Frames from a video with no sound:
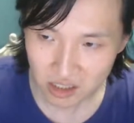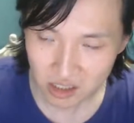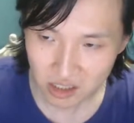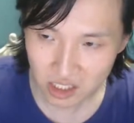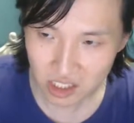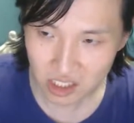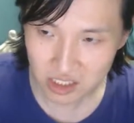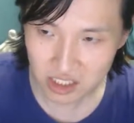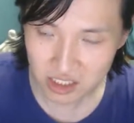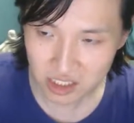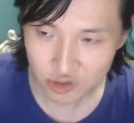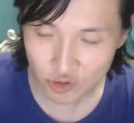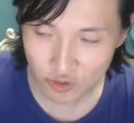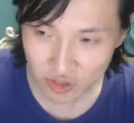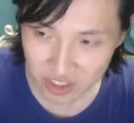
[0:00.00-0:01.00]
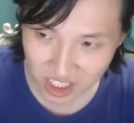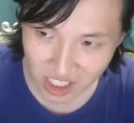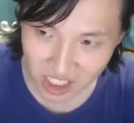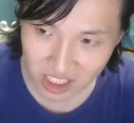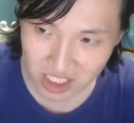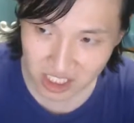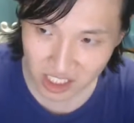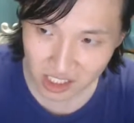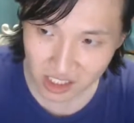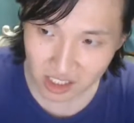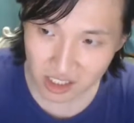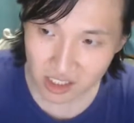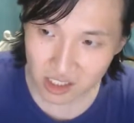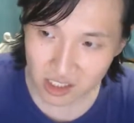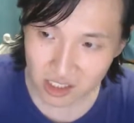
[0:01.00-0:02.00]
客体性，对于这些
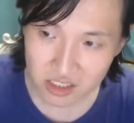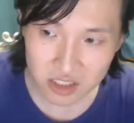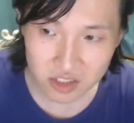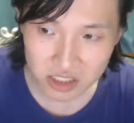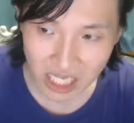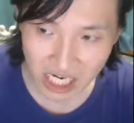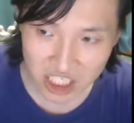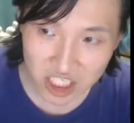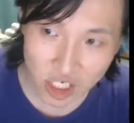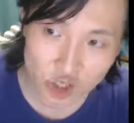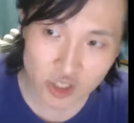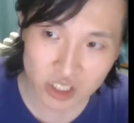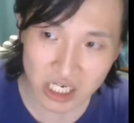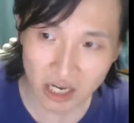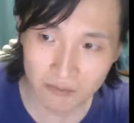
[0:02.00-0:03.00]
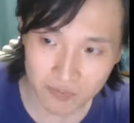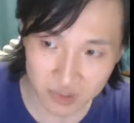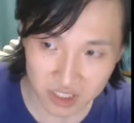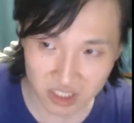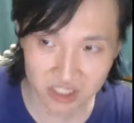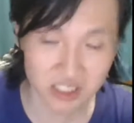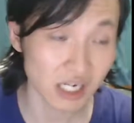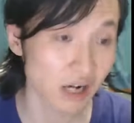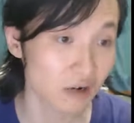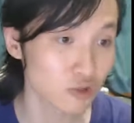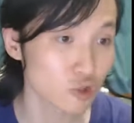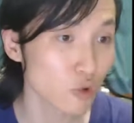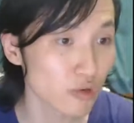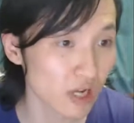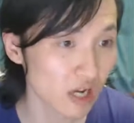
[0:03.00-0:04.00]
在哲学上比较
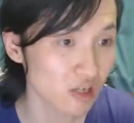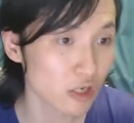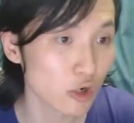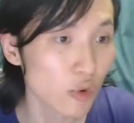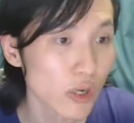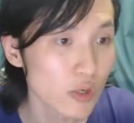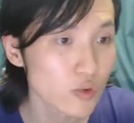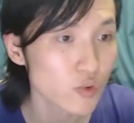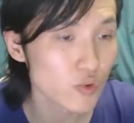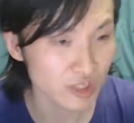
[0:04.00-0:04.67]
重要的论域，